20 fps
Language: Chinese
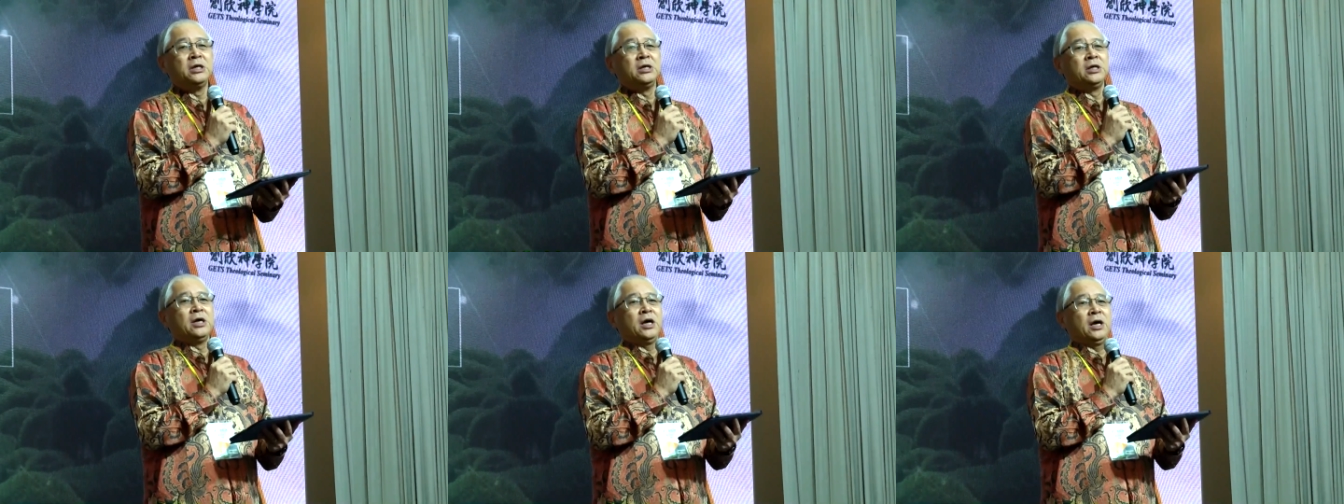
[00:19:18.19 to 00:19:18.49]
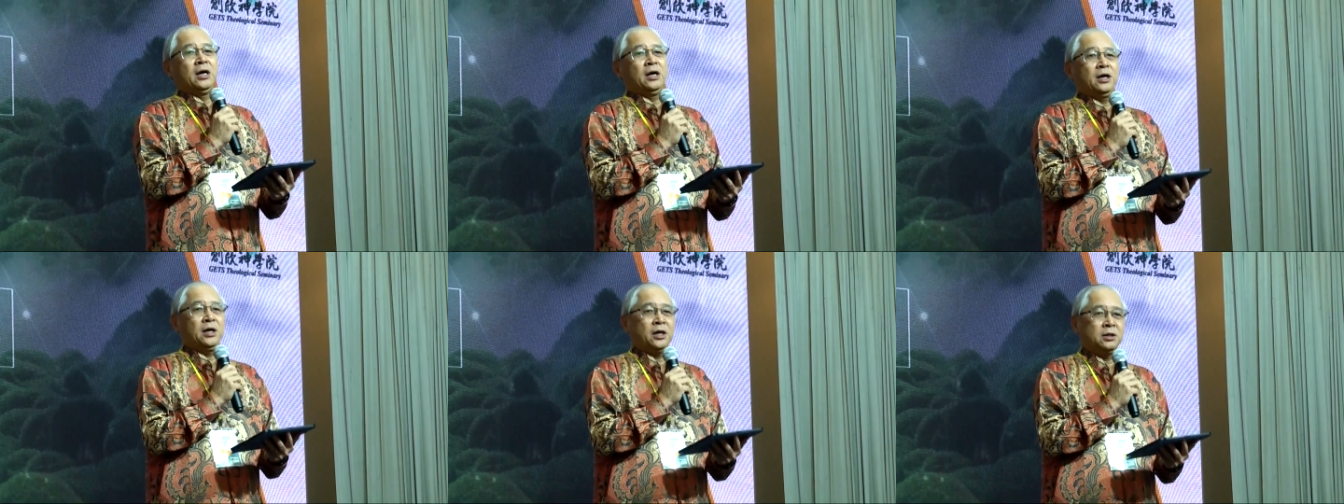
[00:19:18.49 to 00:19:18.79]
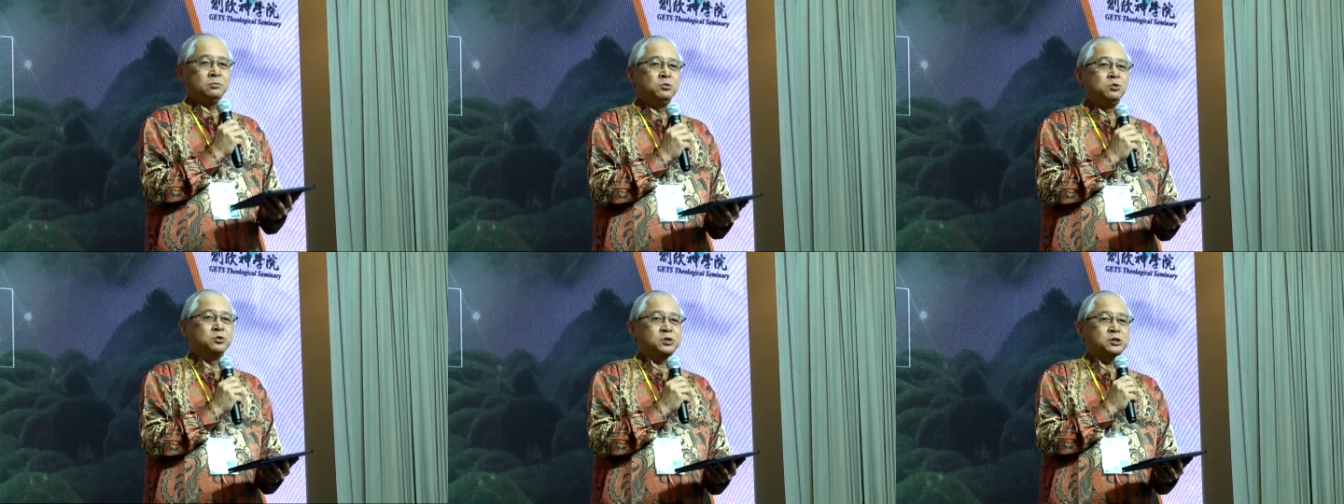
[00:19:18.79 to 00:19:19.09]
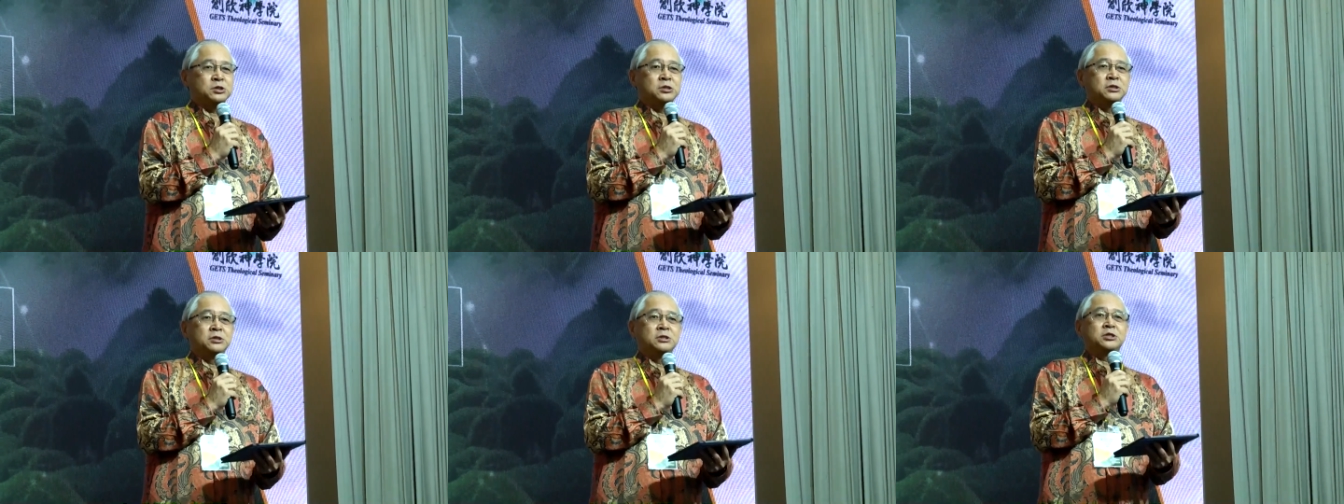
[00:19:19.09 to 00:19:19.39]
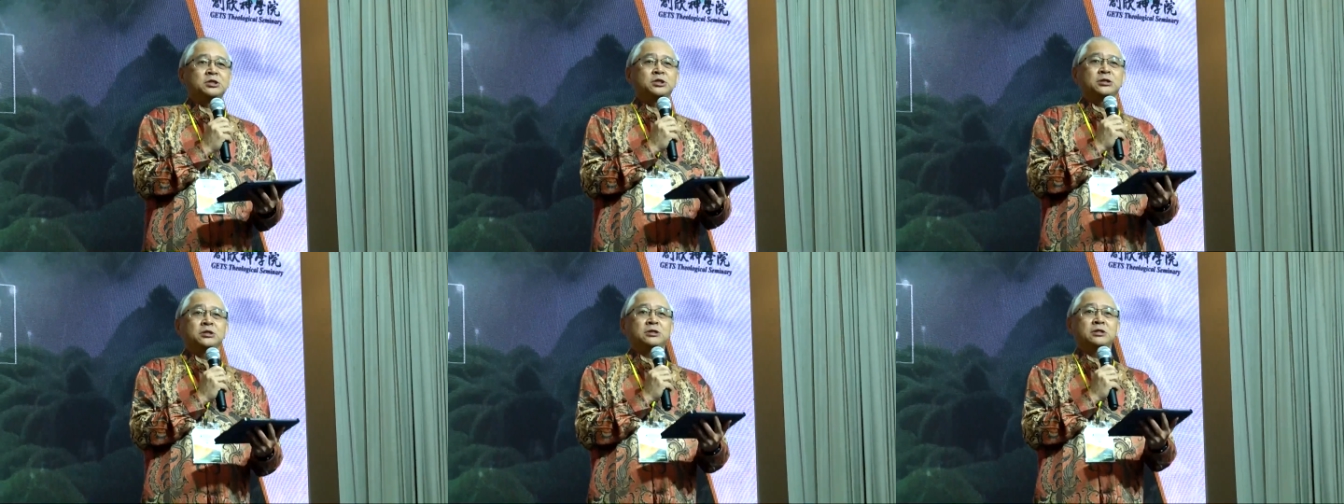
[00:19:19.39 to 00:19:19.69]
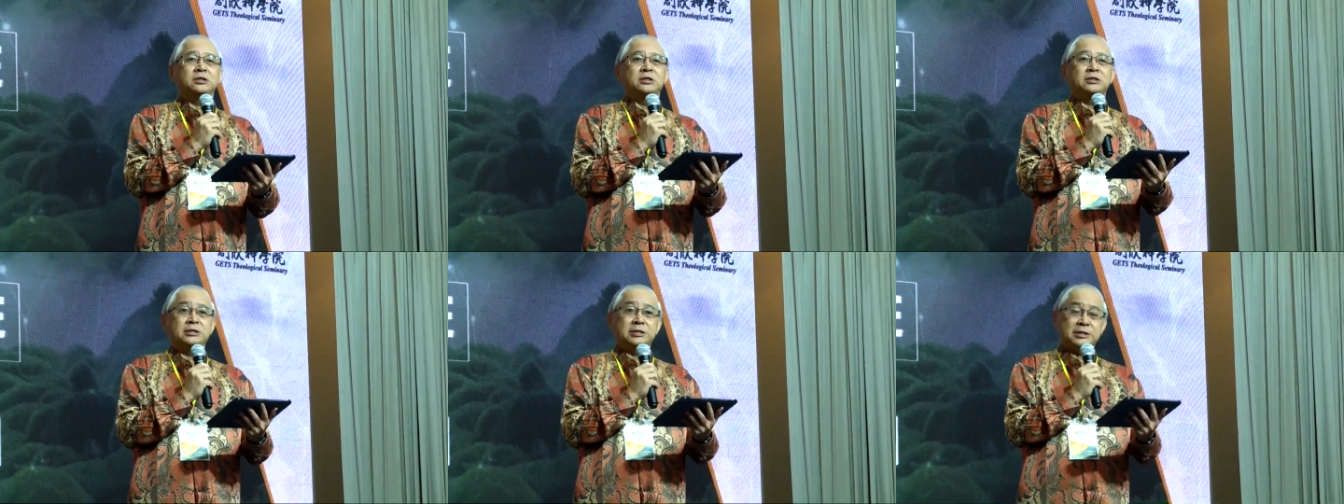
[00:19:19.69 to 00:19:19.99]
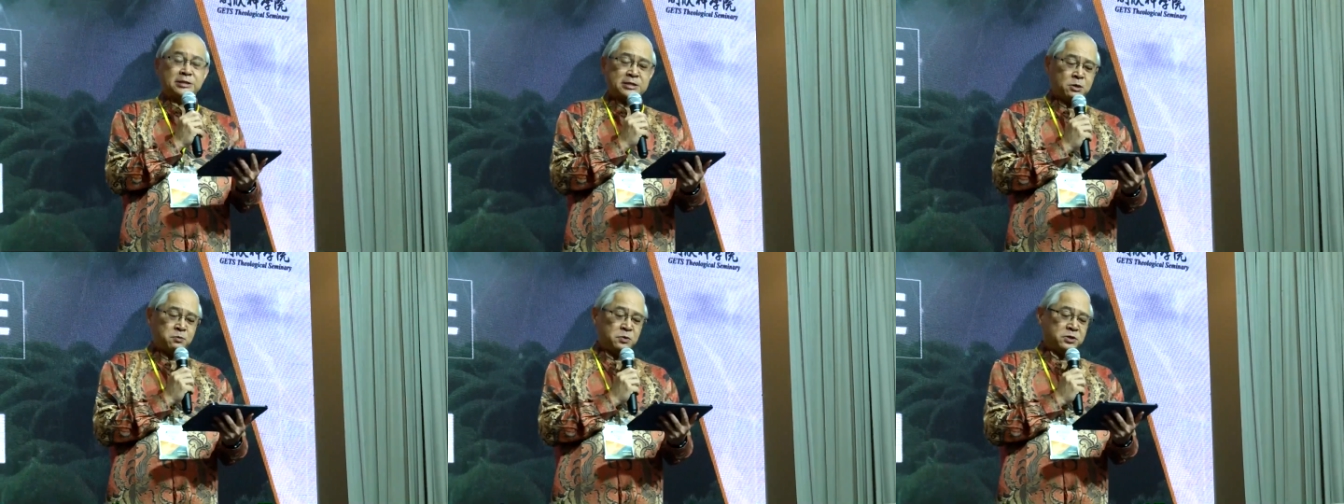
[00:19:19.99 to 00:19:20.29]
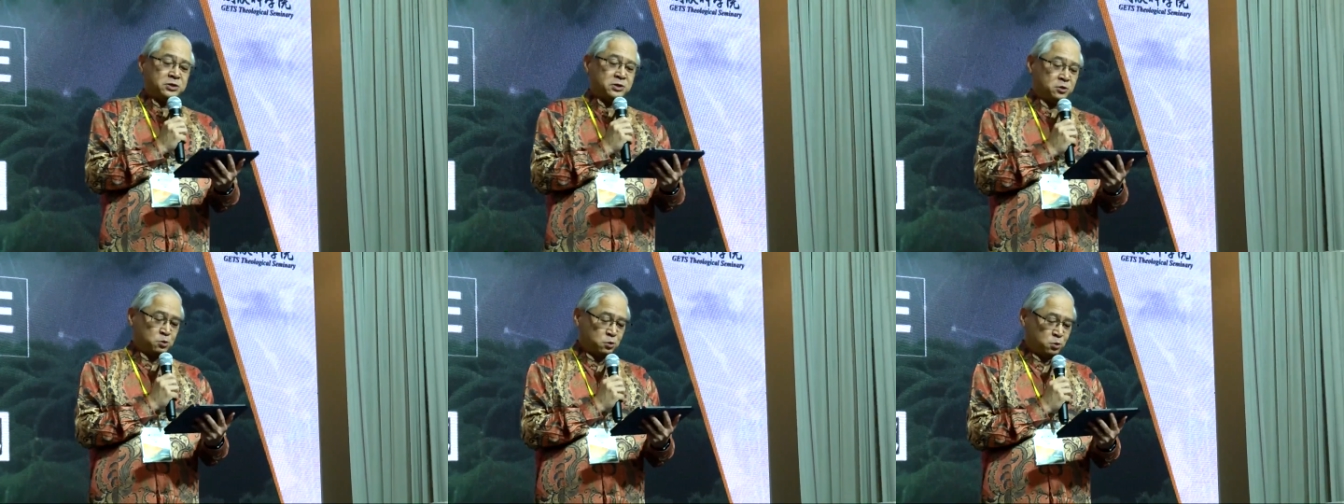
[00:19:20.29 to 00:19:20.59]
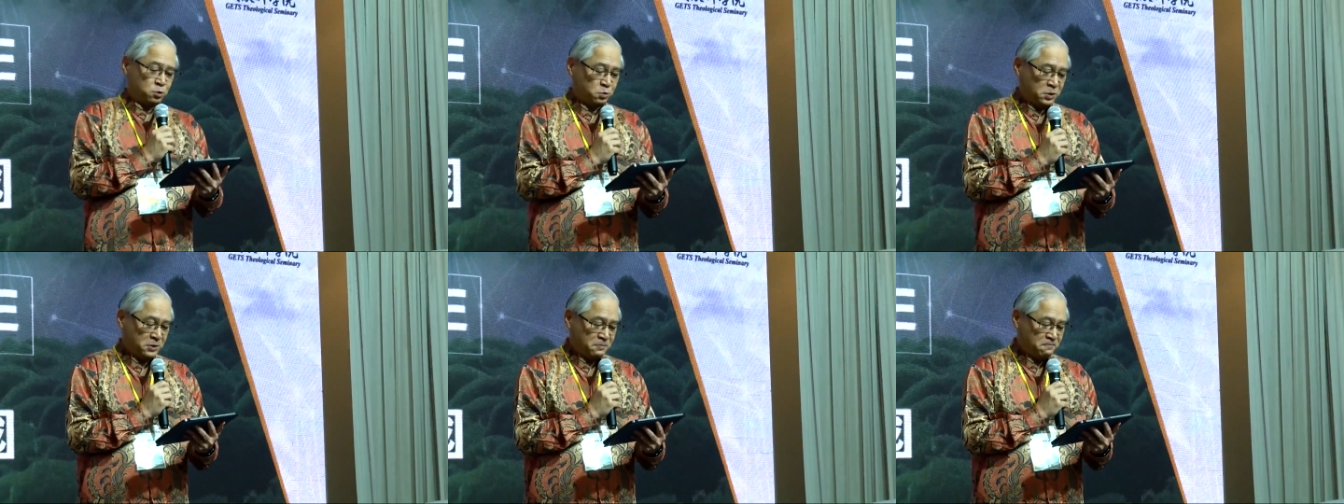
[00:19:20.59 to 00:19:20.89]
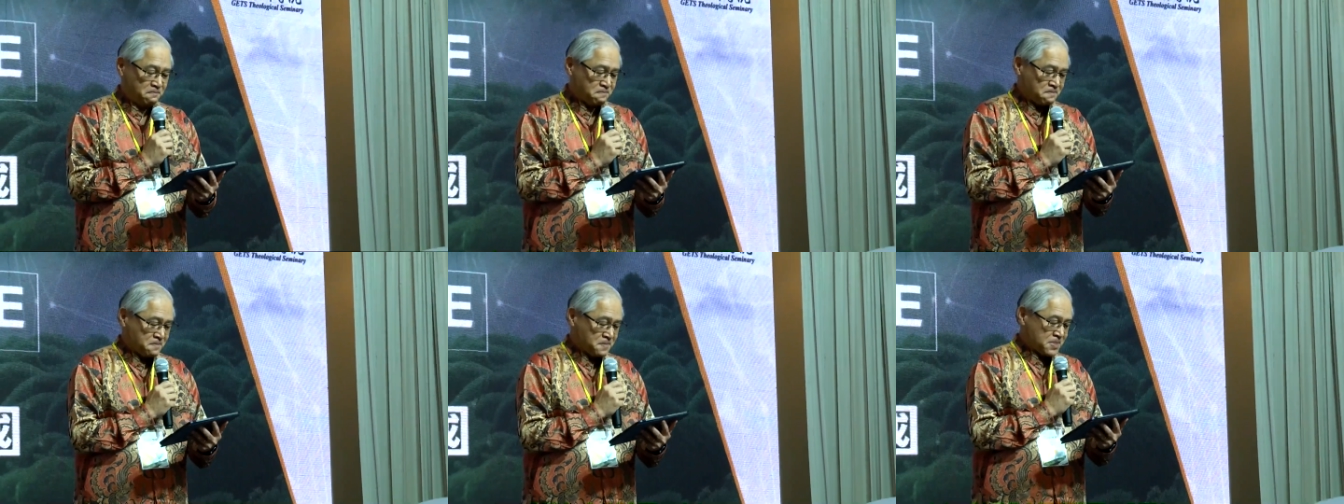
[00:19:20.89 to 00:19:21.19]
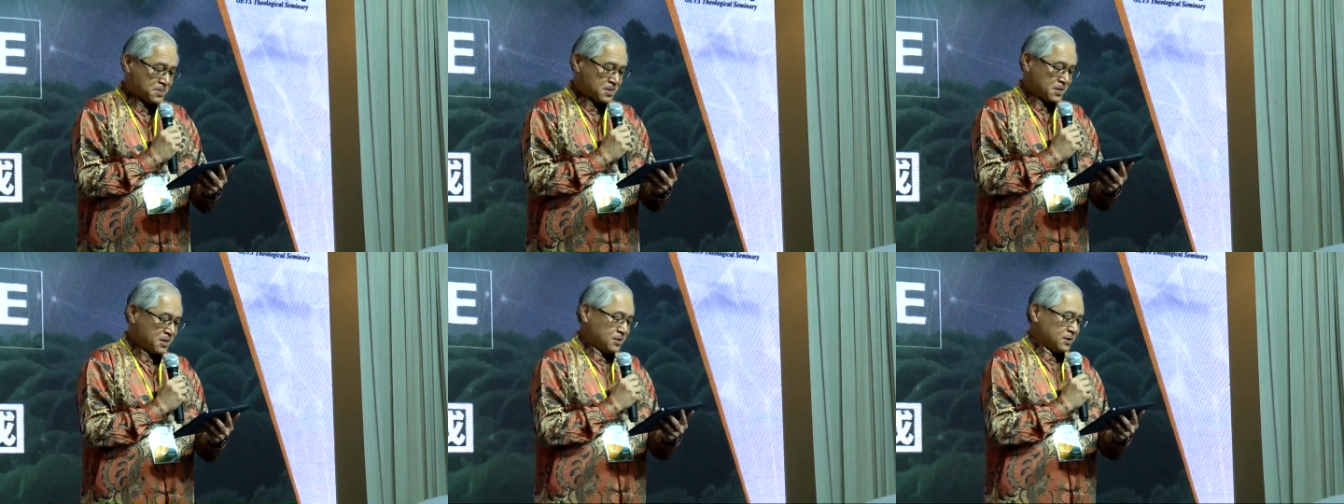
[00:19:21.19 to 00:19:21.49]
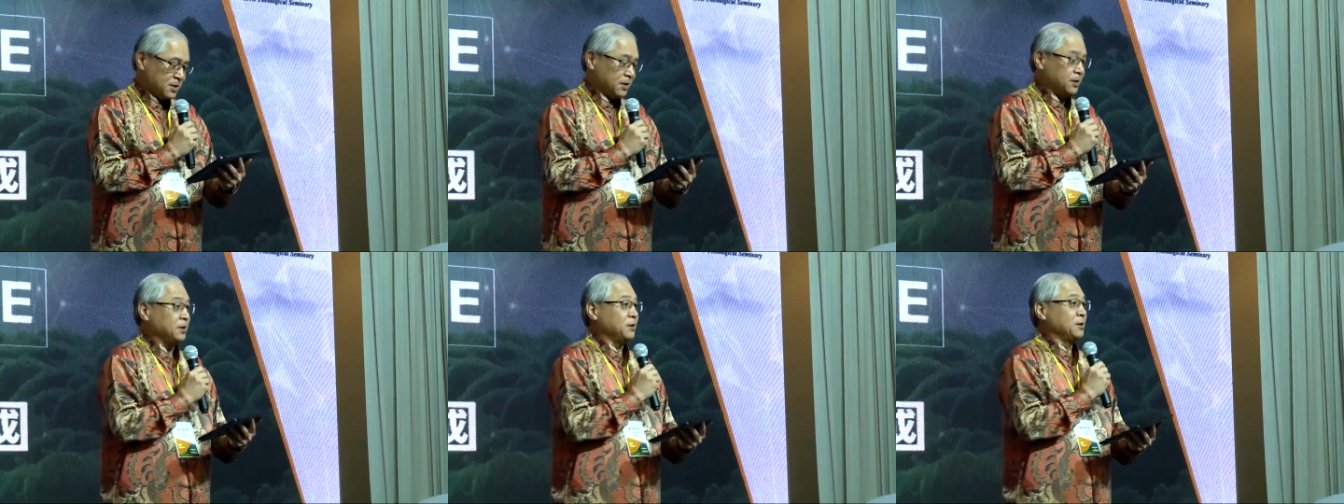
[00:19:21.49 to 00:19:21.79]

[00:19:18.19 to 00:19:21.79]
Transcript: 啊，何牧师是这三位是顾问，呃。